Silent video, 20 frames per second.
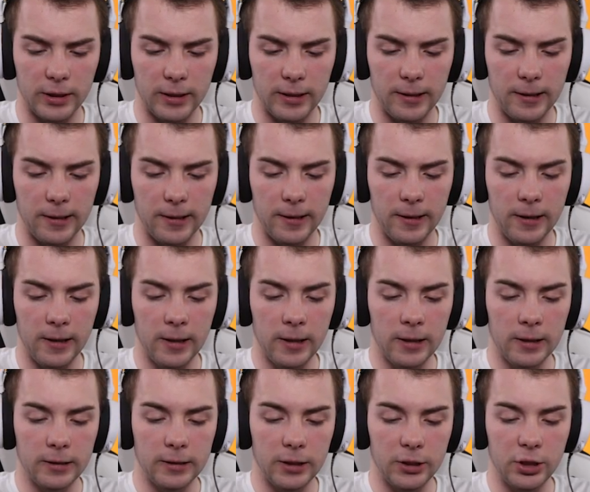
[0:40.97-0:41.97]
E,
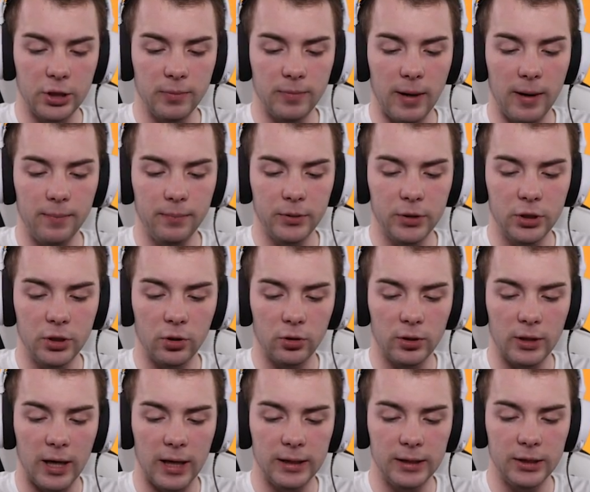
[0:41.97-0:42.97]
jeśli mam być
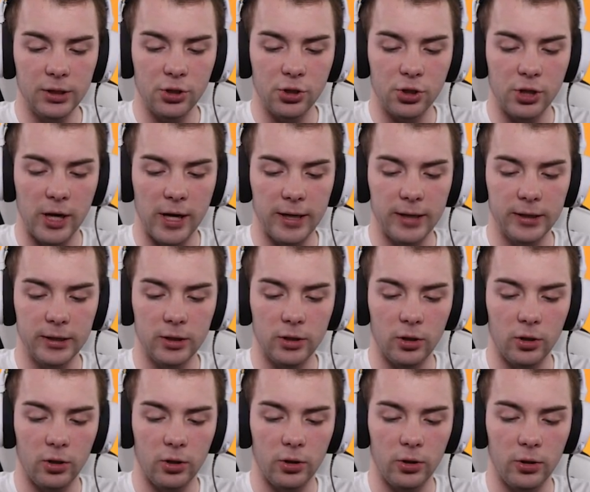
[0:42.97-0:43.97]
totalnie szczery,
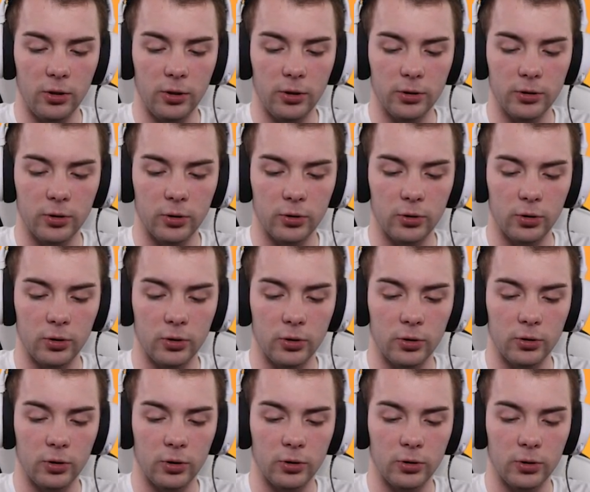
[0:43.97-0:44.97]
to, to, to,
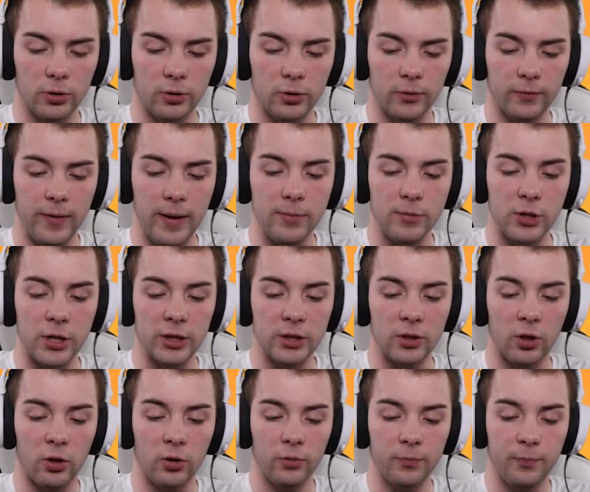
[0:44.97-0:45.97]
to, to, to, to wiem, że
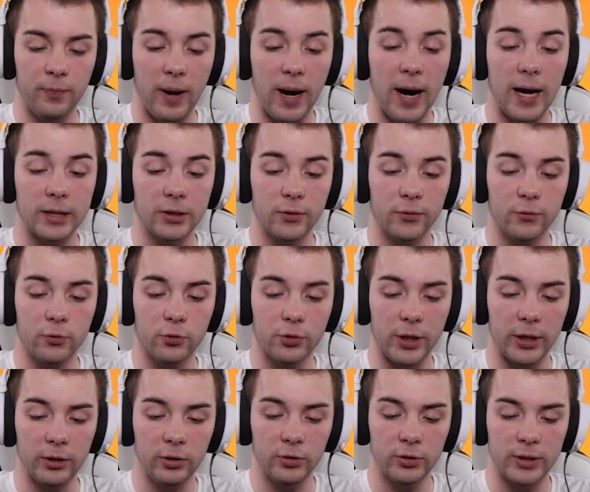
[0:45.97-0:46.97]
jest to bardzo
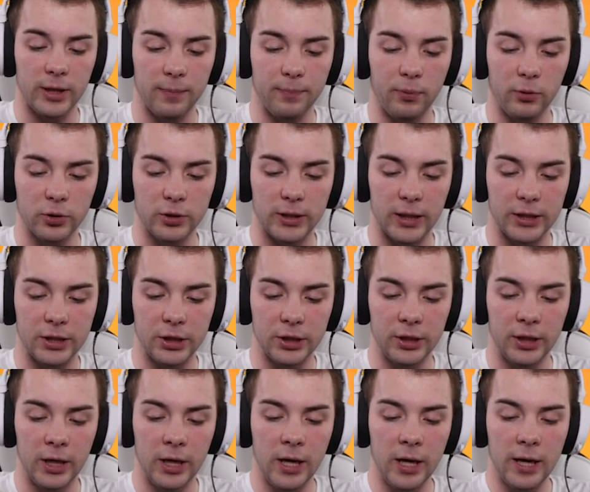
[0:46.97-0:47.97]
wkurzająca postać
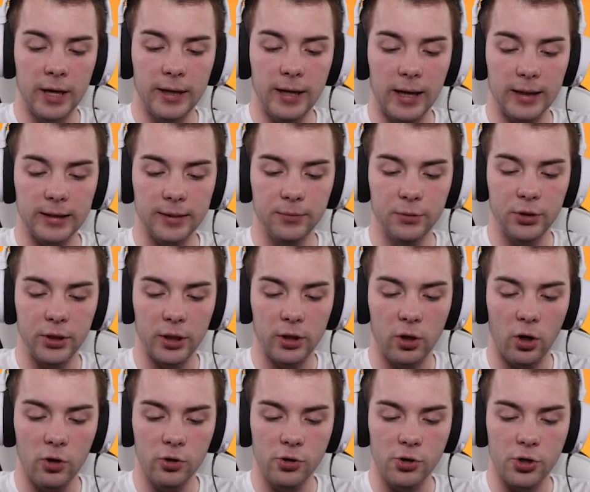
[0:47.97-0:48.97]
i na tym się
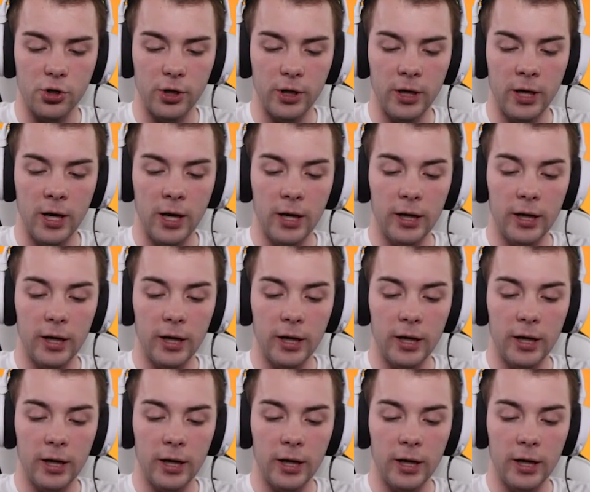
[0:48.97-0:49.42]
kończy.